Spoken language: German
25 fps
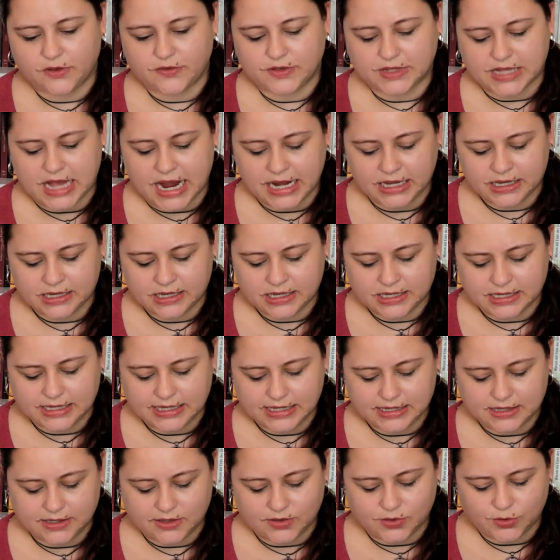Seiten. Das
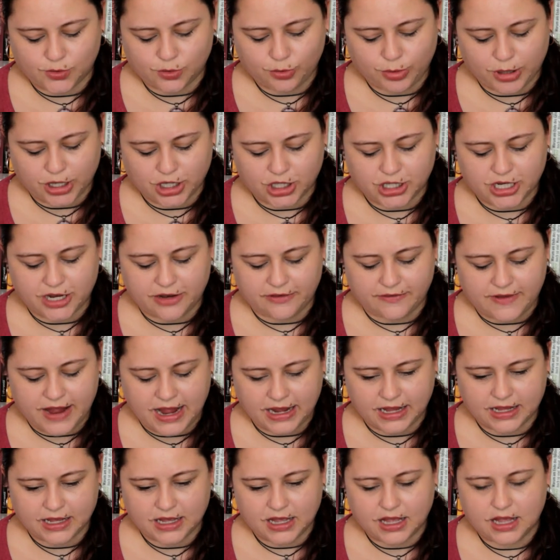liest sich super schnell
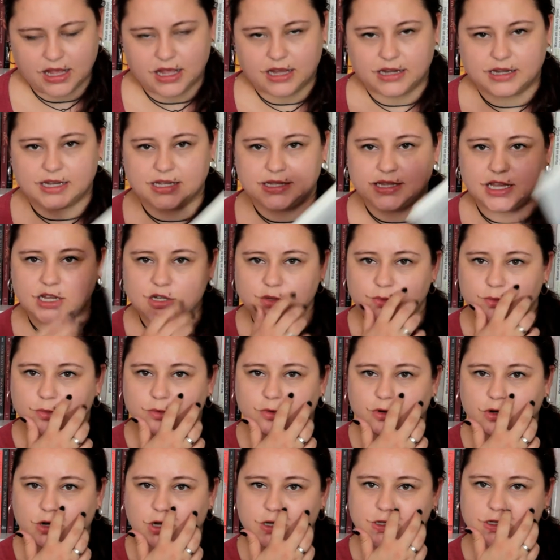weg. Das
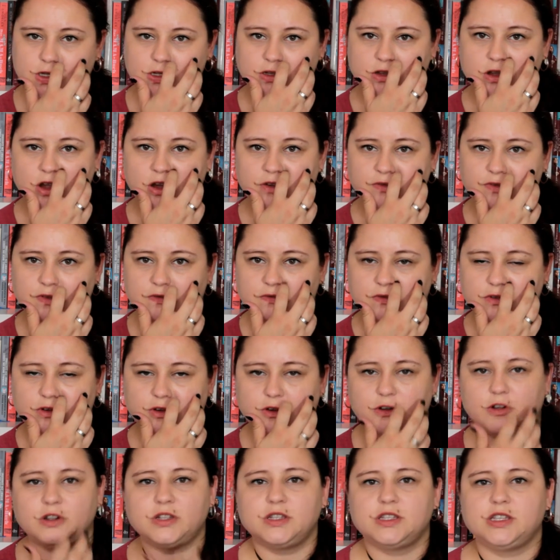Taschenbuch kostet
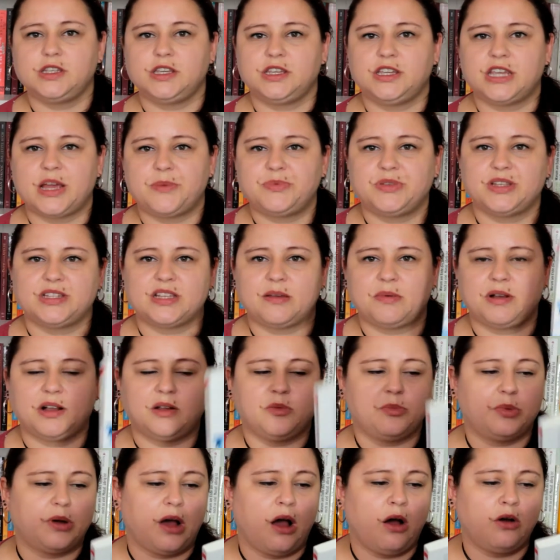9,95. Ich habe es jetzt aber
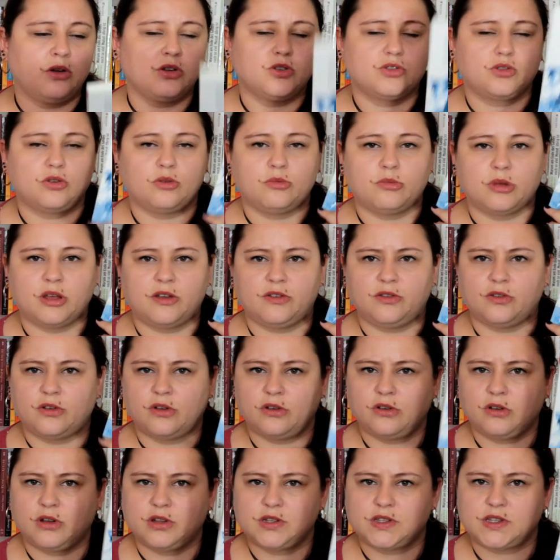gebraucht, schon bei
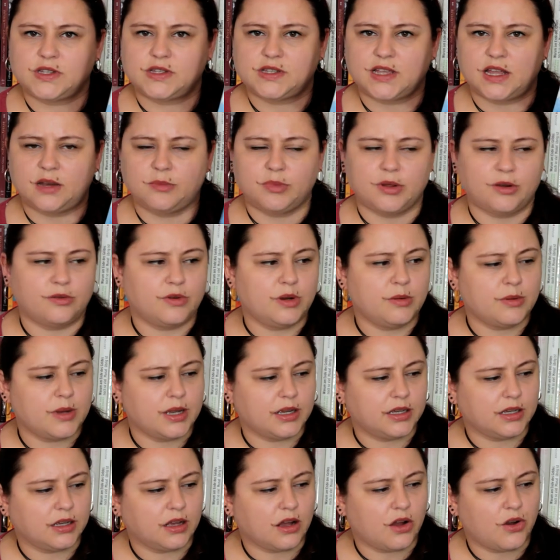99 Cent bei
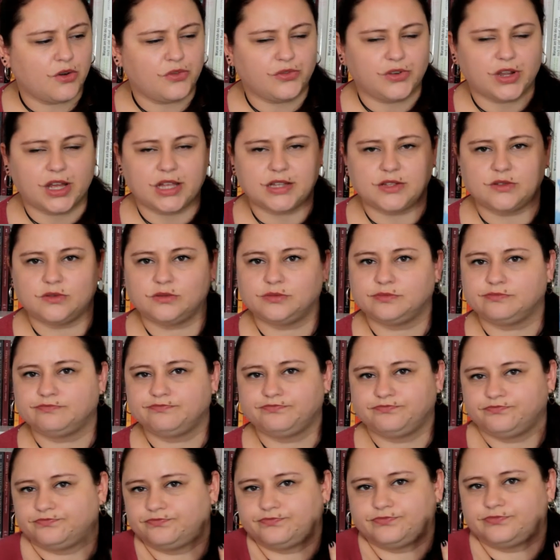Rebuy gekauft. Also,
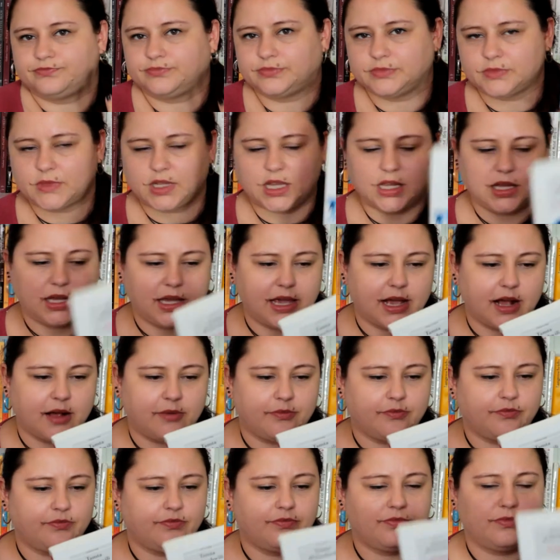ja,
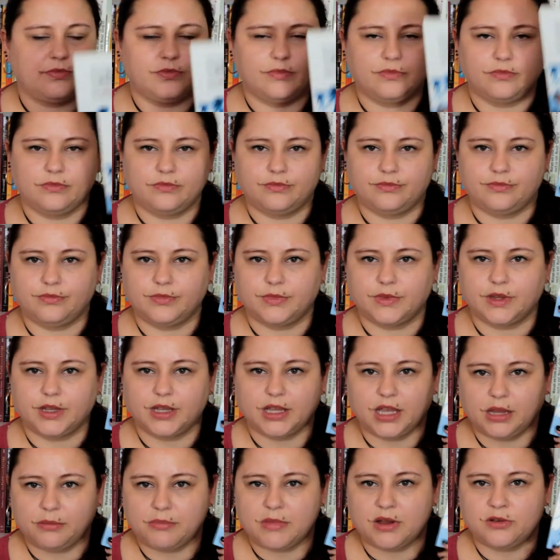
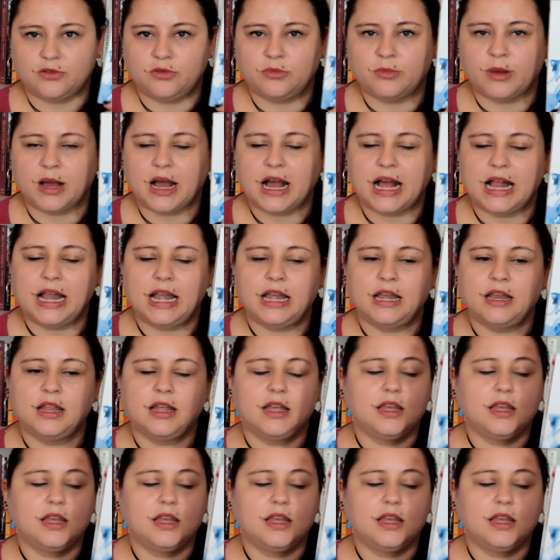kriegt man überall